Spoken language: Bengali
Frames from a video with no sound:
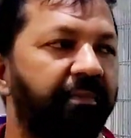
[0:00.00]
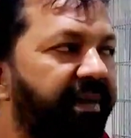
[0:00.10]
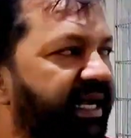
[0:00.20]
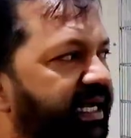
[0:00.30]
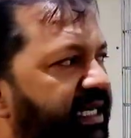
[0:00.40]

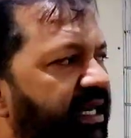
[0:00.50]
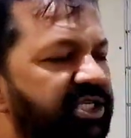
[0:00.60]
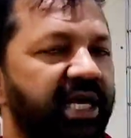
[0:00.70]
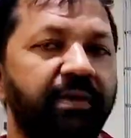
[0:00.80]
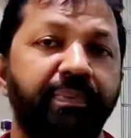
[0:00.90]
পাখিটা
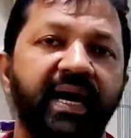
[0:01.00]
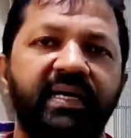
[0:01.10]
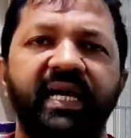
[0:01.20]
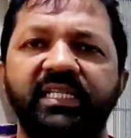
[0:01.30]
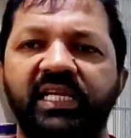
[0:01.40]
সেই
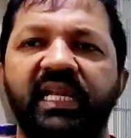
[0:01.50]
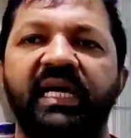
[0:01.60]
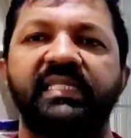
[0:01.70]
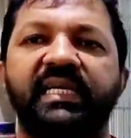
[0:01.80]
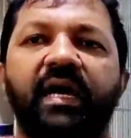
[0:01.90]
চেয়ারটাই
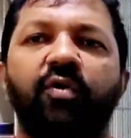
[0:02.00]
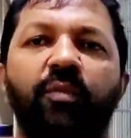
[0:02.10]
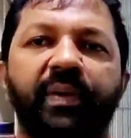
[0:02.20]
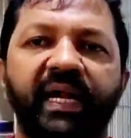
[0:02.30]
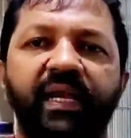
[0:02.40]
চিল্লায় যেটা ও
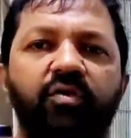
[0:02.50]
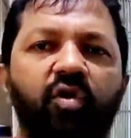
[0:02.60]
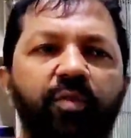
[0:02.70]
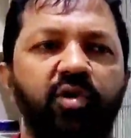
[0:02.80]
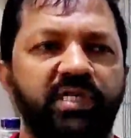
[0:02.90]
ব্রিডিং
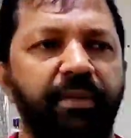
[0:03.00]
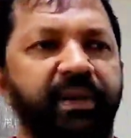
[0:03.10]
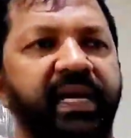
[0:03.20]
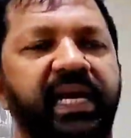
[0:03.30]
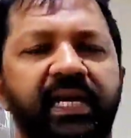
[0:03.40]
করবে
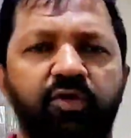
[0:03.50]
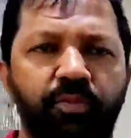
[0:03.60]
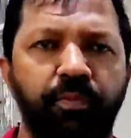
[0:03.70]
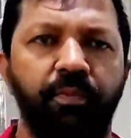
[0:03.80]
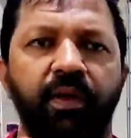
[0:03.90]
সামনে গেলে
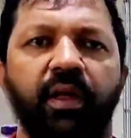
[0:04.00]
খুব